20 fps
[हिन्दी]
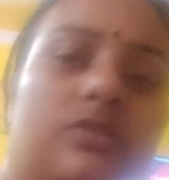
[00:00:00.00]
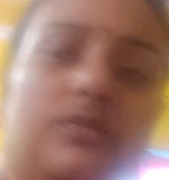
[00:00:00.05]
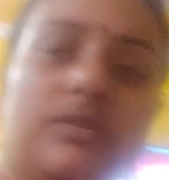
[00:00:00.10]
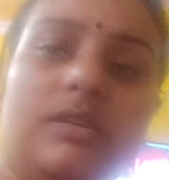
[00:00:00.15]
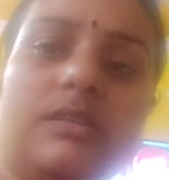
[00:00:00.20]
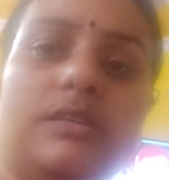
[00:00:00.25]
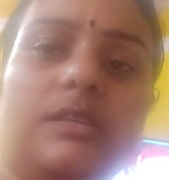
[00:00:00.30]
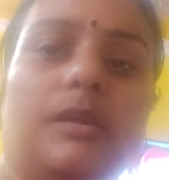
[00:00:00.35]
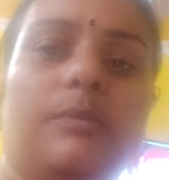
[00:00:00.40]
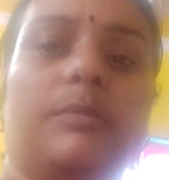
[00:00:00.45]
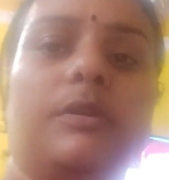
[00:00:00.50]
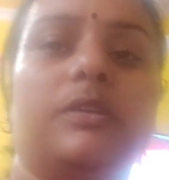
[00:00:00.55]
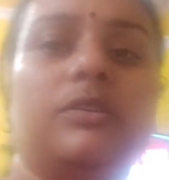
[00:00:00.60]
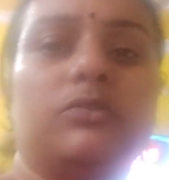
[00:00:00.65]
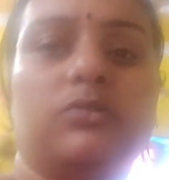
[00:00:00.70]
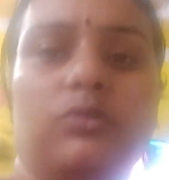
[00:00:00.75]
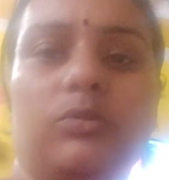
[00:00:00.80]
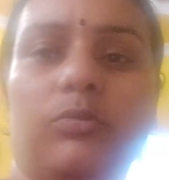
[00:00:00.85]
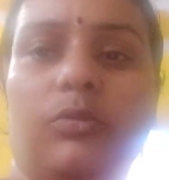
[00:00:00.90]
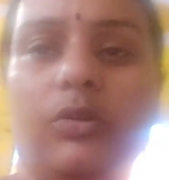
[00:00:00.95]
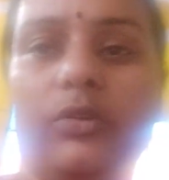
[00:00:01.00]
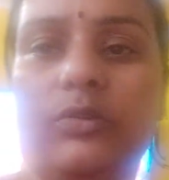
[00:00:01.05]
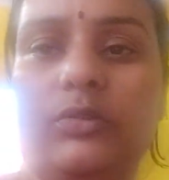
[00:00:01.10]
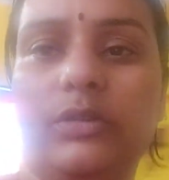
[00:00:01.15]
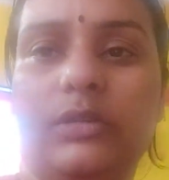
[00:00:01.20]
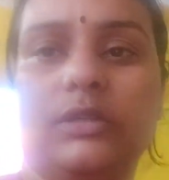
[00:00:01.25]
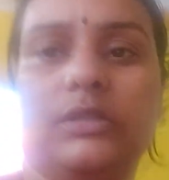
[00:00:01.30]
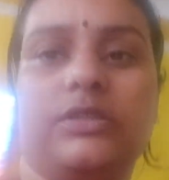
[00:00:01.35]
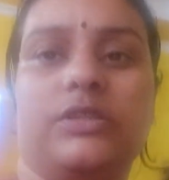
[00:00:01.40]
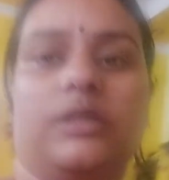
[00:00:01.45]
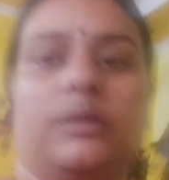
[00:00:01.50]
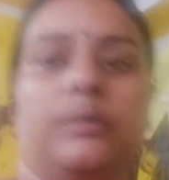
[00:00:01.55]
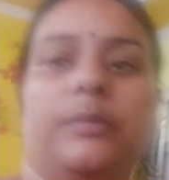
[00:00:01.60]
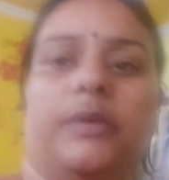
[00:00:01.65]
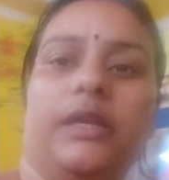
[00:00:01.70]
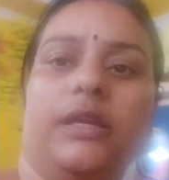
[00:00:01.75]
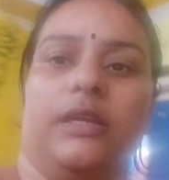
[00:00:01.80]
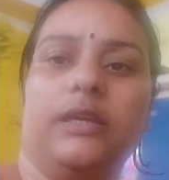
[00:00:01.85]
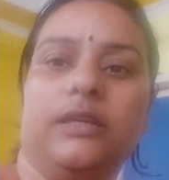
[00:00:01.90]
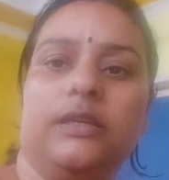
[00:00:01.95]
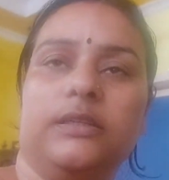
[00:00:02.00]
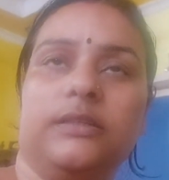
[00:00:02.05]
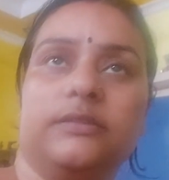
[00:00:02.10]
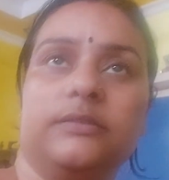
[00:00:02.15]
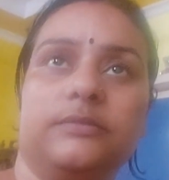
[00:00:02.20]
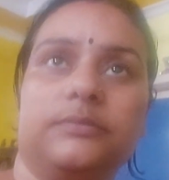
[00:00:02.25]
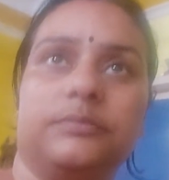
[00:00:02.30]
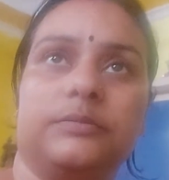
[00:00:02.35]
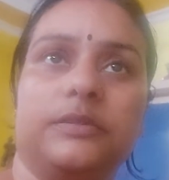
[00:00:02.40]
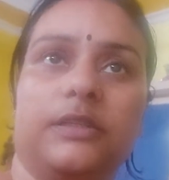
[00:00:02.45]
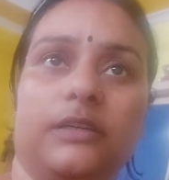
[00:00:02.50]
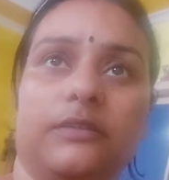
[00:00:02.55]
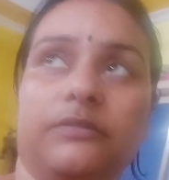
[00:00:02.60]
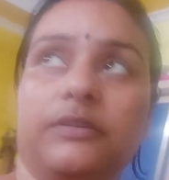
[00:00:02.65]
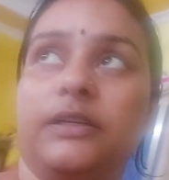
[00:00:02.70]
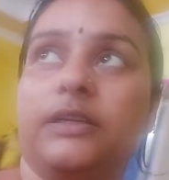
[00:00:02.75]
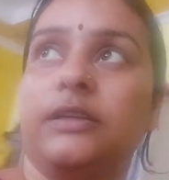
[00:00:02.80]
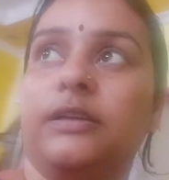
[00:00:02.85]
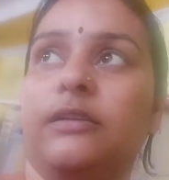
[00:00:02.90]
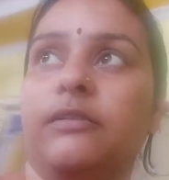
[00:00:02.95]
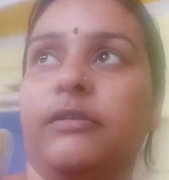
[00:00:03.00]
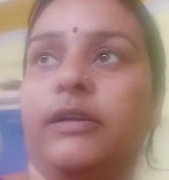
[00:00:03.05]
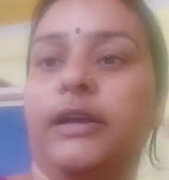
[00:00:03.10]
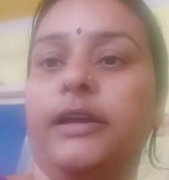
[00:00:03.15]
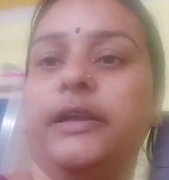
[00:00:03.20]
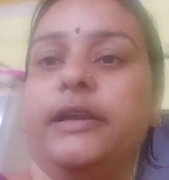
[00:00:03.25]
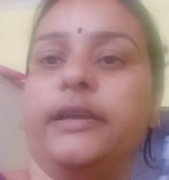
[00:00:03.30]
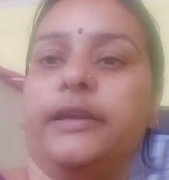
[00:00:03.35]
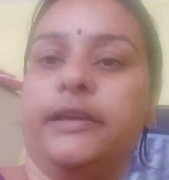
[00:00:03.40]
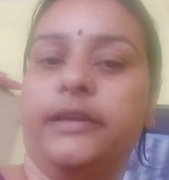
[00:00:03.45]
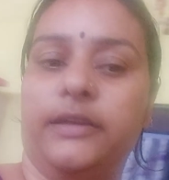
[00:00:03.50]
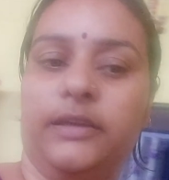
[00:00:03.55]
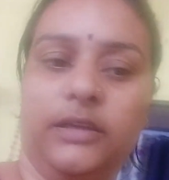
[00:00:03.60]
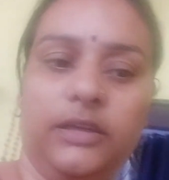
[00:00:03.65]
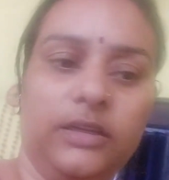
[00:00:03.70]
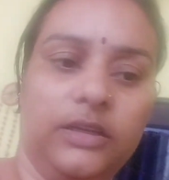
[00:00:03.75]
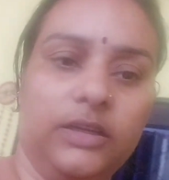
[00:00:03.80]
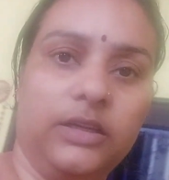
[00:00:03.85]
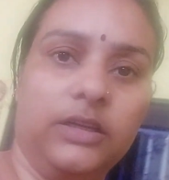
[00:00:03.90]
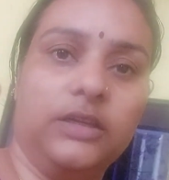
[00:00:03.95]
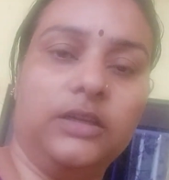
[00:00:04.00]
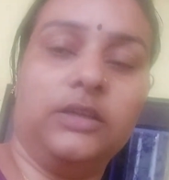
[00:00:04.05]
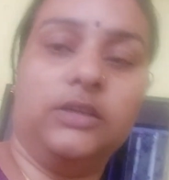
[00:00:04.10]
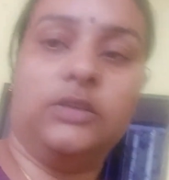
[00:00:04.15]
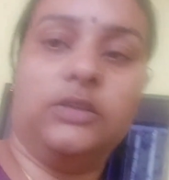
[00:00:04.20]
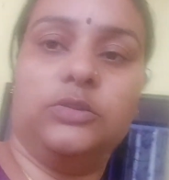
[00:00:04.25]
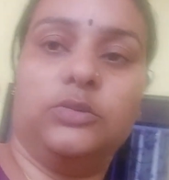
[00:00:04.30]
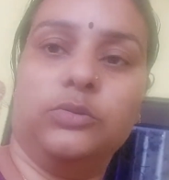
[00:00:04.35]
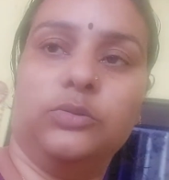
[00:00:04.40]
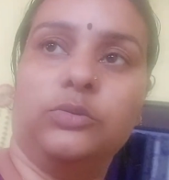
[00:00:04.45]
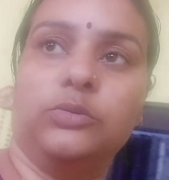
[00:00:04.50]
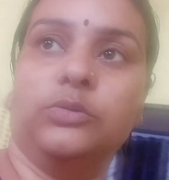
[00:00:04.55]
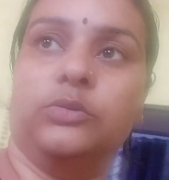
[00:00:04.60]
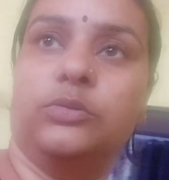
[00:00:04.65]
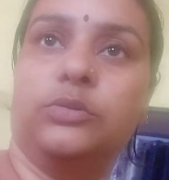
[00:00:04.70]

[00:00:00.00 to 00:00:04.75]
इस वजह से हमें इसको मॉडुलर किचन में कन्वर्ट करवा रहे हैं तो